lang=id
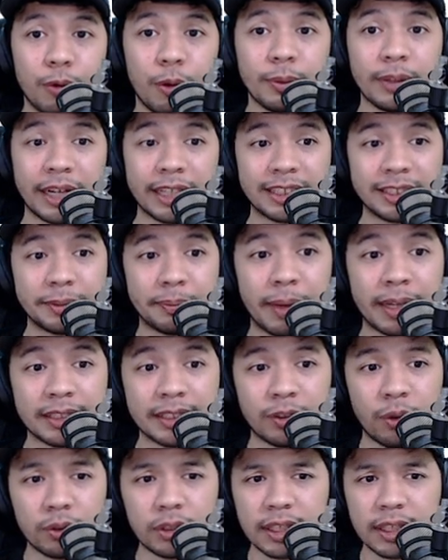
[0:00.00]
atau belum
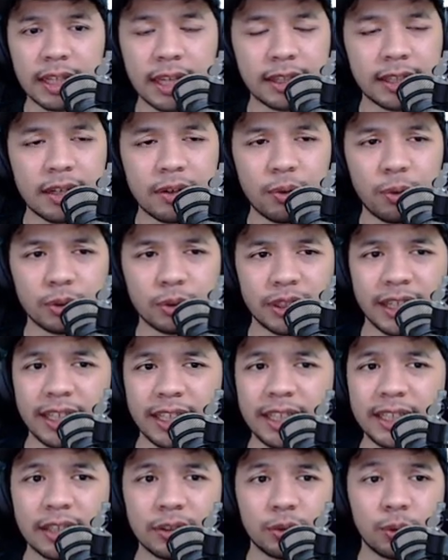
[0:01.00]
terestimasi. Oh, ternyata ngurus
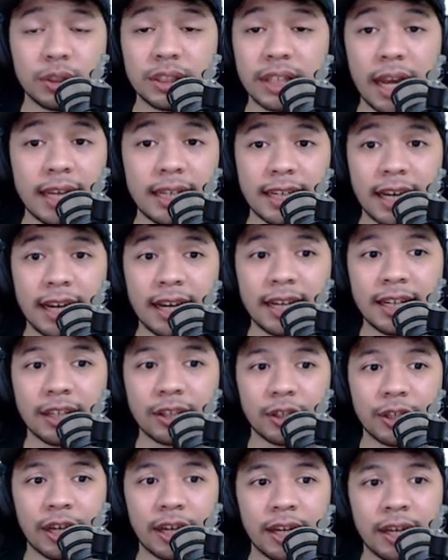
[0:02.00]
ininya susah ya
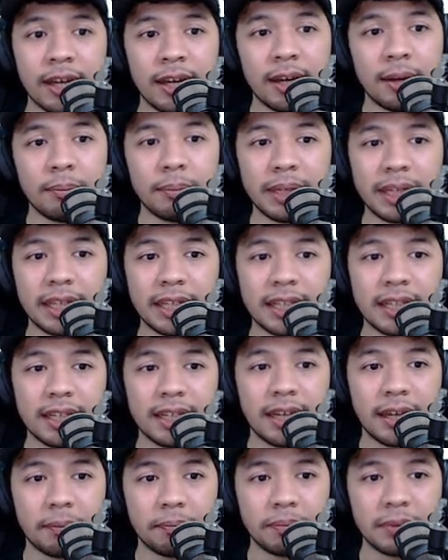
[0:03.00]
gitu ya.
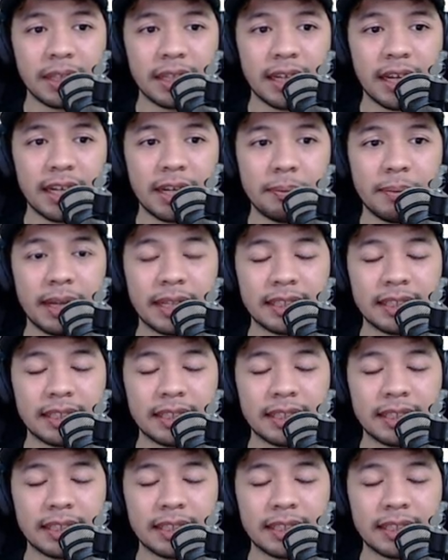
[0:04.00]
Bikin game tiga